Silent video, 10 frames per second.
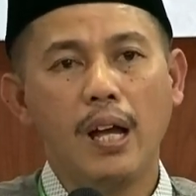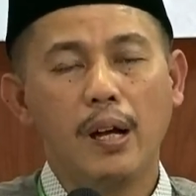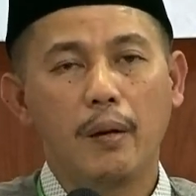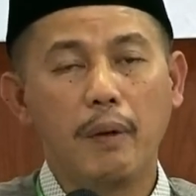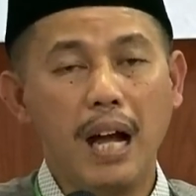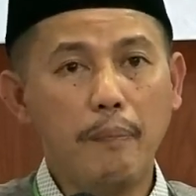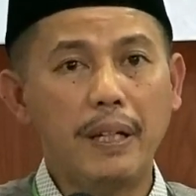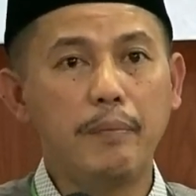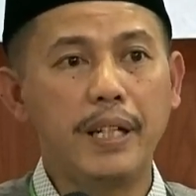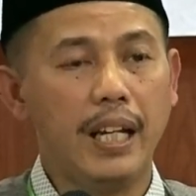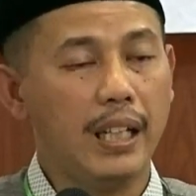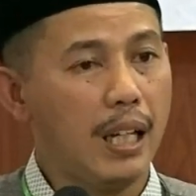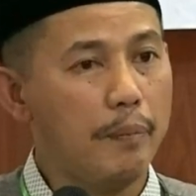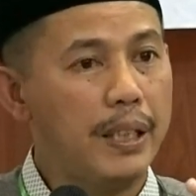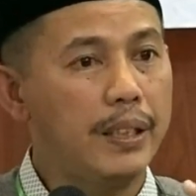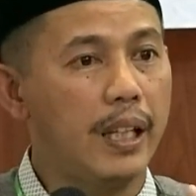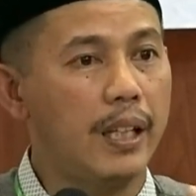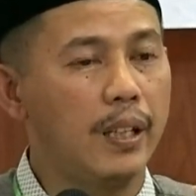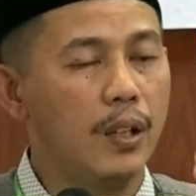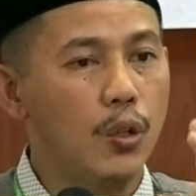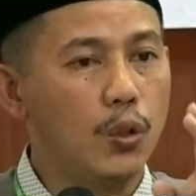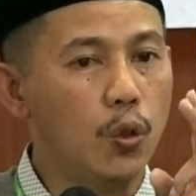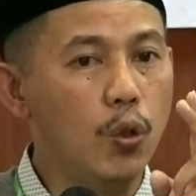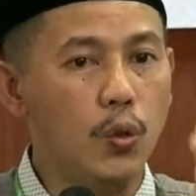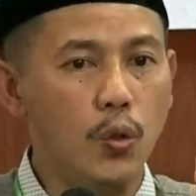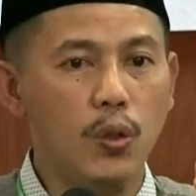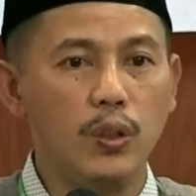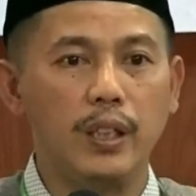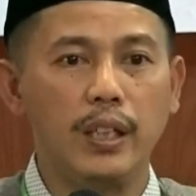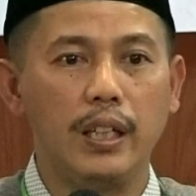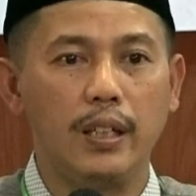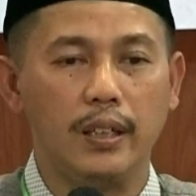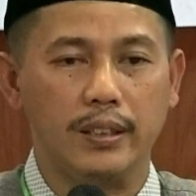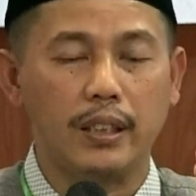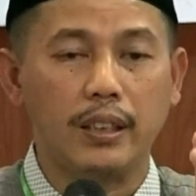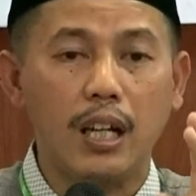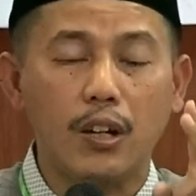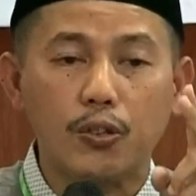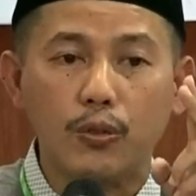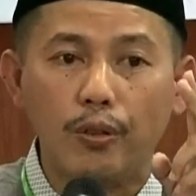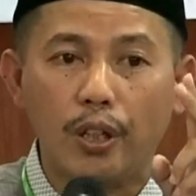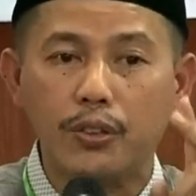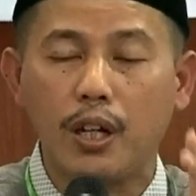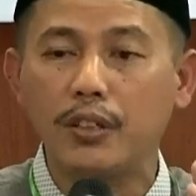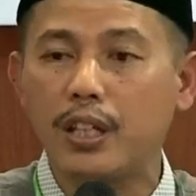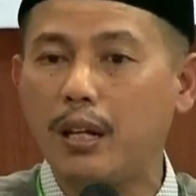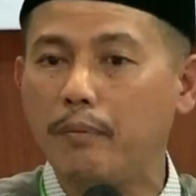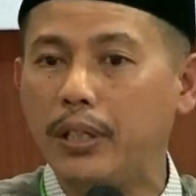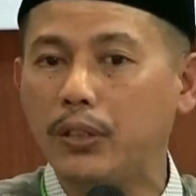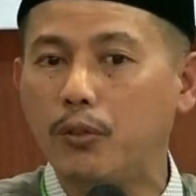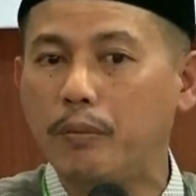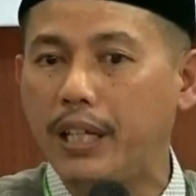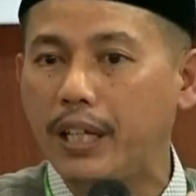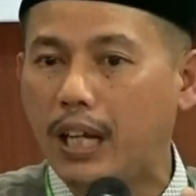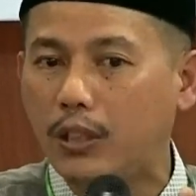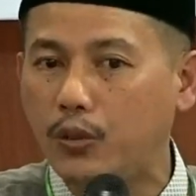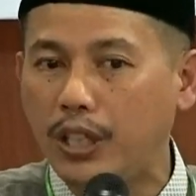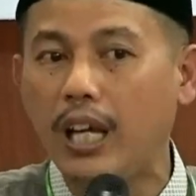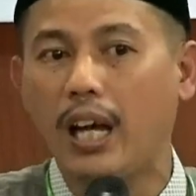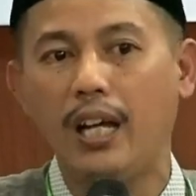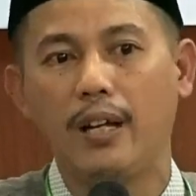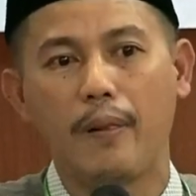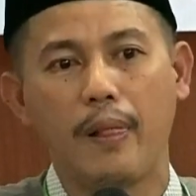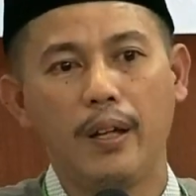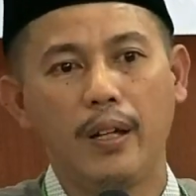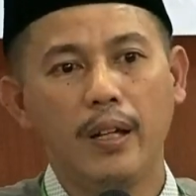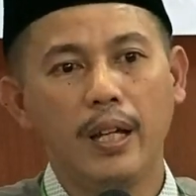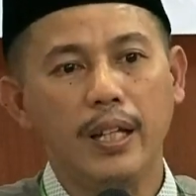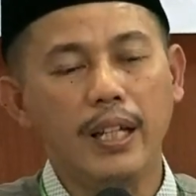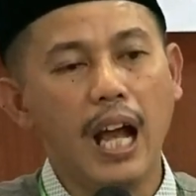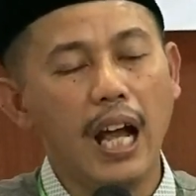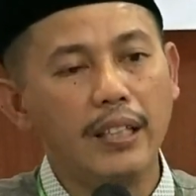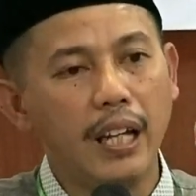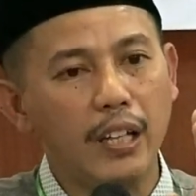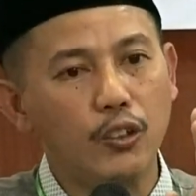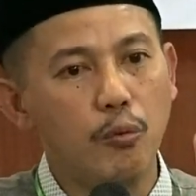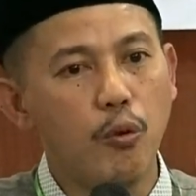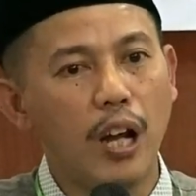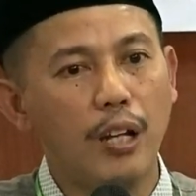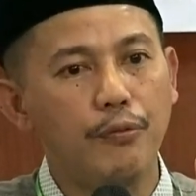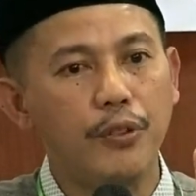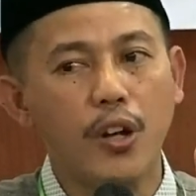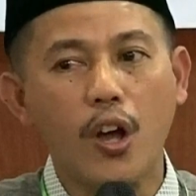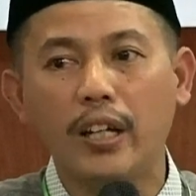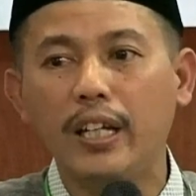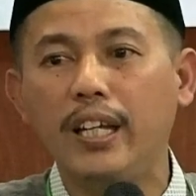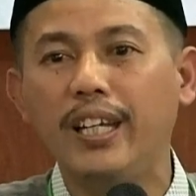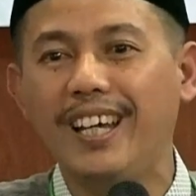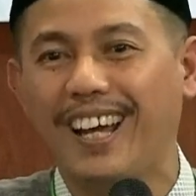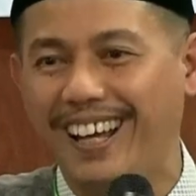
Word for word: Mengapa demikian? Karena penting. Dulu setelah Rasulullah SAW itu meninggal dunia, yang ada itu bukan firok diniyah,